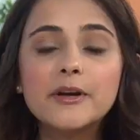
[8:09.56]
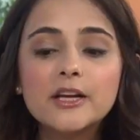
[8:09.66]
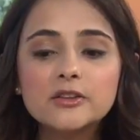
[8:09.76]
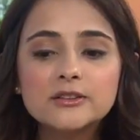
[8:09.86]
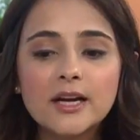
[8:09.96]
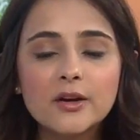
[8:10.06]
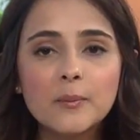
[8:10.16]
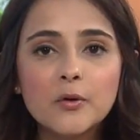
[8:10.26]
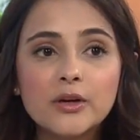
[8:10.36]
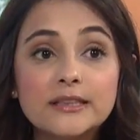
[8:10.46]
pueden encontrar
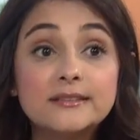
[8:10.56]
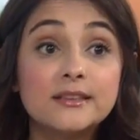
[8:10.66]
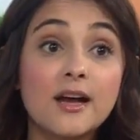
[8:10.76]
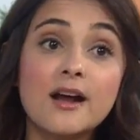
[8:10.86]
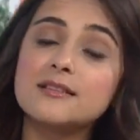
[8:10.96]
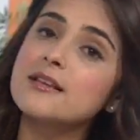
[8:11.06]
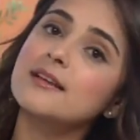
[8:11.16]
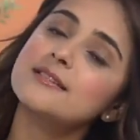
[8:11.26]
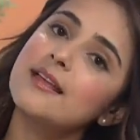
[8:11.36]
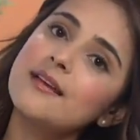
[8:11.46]
como Cristina García
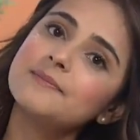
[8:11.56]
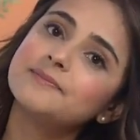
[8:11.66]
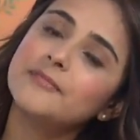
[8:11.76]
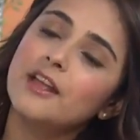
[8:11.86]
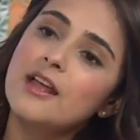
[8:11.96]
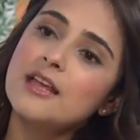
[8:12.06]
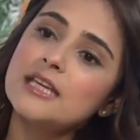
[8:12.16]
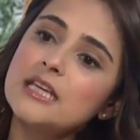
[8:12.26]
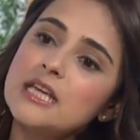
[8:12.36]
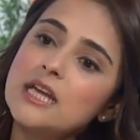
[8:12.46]
C y